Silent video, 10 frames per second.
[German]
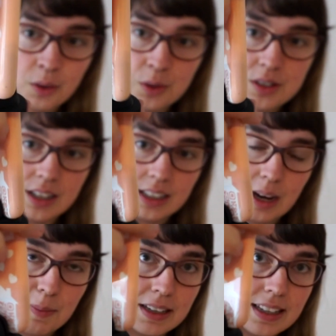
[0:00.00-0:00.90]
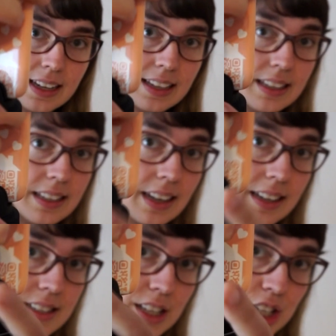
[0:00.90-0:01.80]
und dann kann man hier hinten
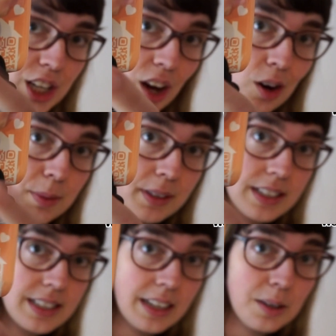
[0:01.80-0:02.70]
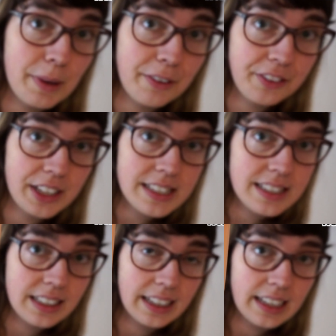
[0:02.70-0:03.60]
an dieser Schraube das dann immer
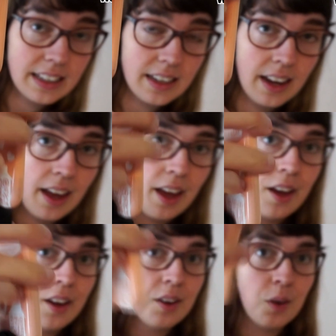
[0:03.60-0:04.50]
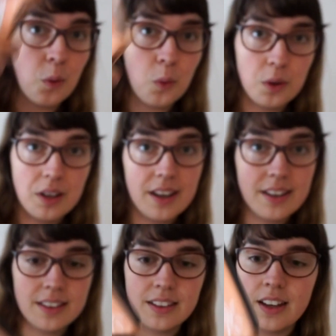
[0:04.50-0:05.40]
festdrehen oder
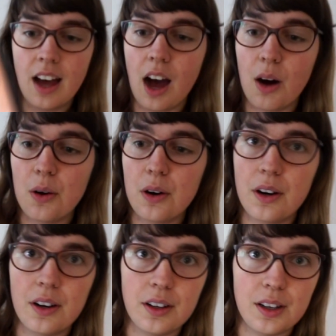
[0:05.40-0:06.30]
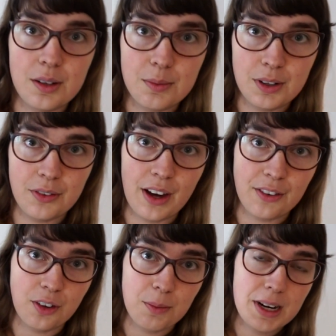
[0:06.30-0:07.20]
auch im
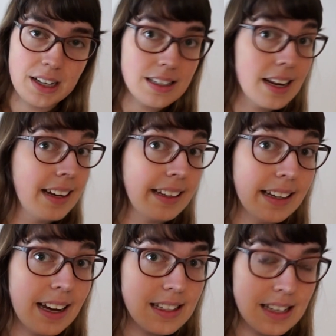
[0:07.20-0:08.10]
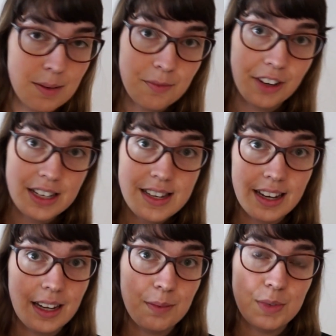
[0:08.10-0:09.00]
Querformat, je nachdem, was
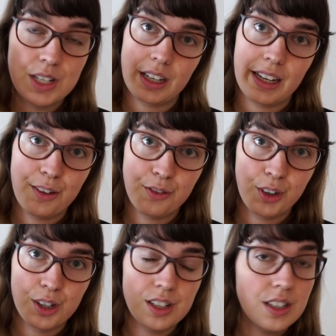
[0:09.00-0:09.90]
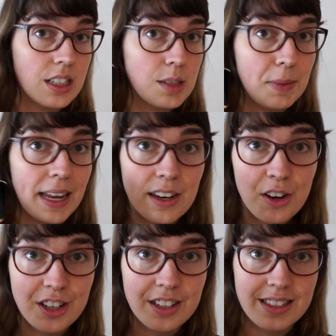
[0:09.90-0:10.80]
ihr eben drehen wollt. Ich blende
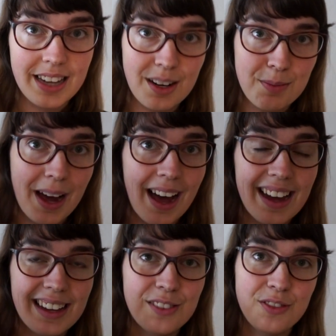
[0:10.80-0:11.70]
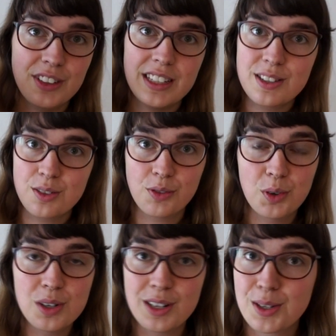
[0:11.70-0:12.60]
euch jetzt gerne mal ein, wie
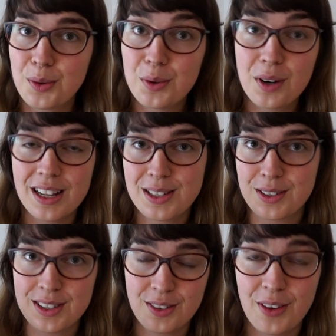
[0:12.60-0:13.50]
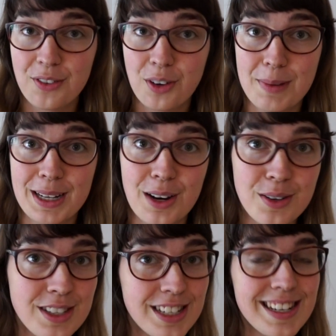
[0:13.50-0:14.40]
sowohl das Hoch- als auch das Querformat
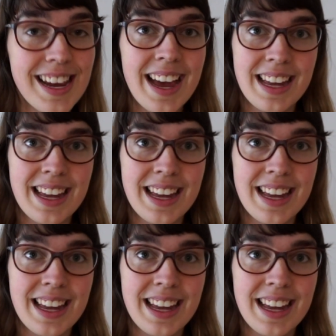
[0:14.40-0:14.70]
aussieht,